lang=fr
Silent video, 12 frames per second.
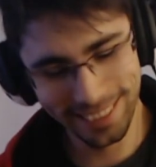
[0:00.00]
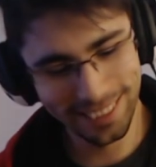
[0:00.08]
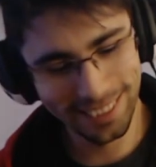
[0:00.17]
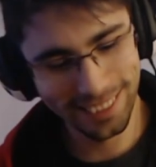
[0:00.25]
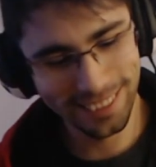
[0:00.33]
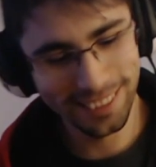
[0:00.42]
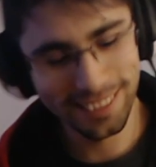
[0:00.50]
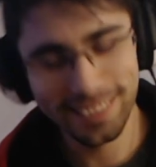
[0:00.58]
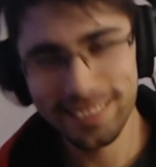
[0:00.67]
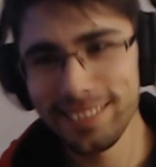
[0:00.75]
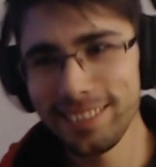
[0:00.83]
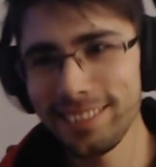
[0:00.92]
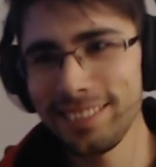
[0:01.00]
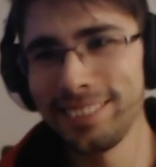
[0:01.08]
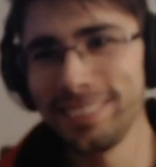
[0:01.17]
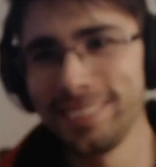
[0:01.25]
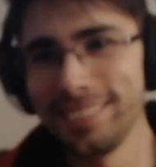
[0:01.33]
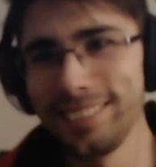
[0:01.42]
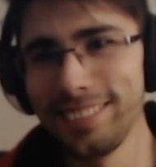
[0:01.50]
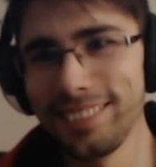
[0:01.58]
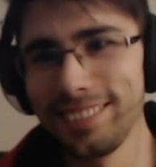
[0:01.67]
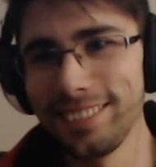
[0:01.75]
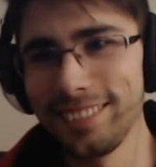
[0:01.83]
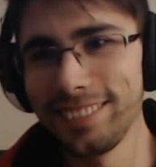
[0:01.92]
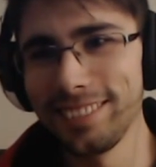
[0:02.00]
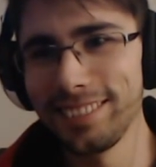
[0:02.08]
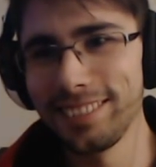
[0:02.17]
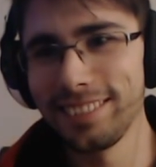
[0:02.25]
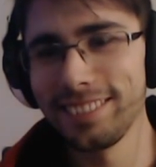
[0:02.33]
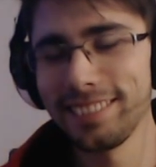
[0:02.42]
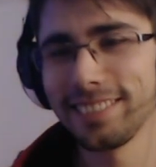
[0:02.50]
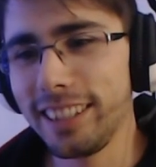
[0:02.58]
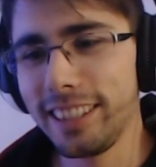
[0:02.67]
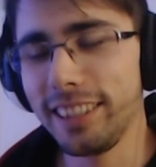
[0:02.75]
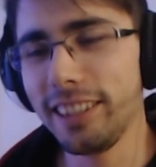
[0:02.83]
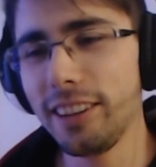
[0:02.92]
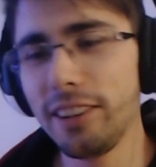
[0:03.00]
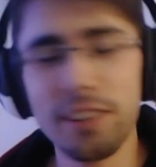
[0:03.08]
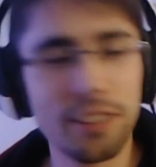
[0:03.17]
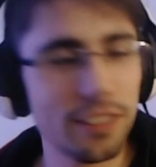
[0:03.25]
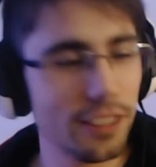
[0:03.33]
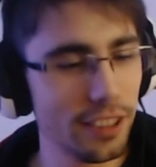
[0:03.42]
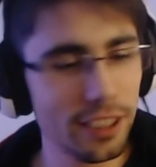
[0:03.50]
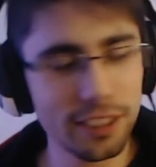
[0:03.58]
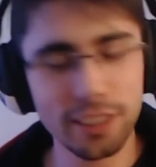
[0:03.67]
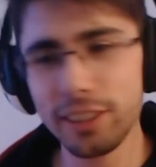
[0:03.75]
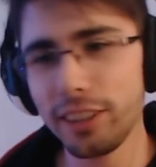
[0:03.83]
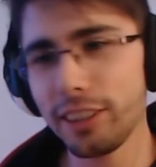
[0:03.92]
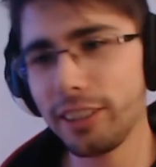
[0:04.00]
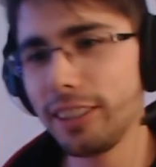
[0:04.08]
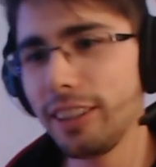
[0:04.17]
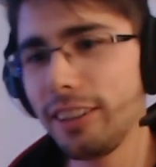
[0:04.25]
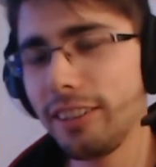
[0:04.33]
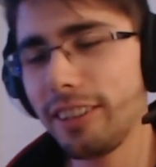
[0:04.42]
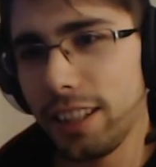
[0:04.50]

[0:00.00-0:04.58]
la voisine qui s'est dit Mais putain, pourquoi tu m'as pas invité dans ton débat Non, non, non, non,